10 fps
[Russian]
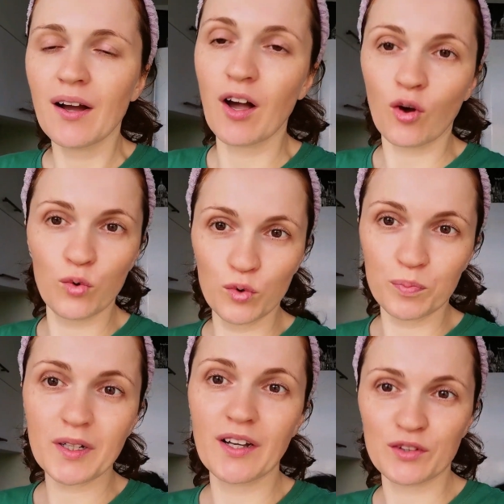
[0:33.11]
Какую
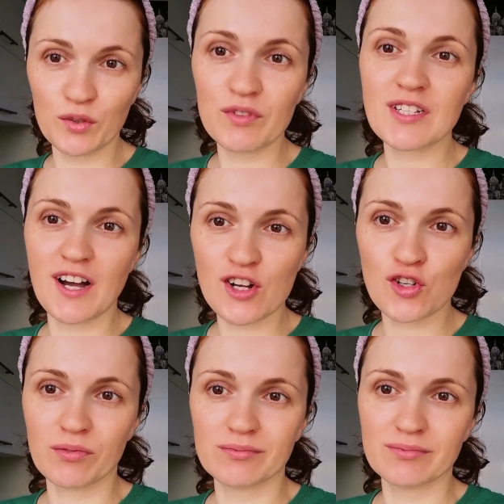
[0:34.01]
приготовить кашу?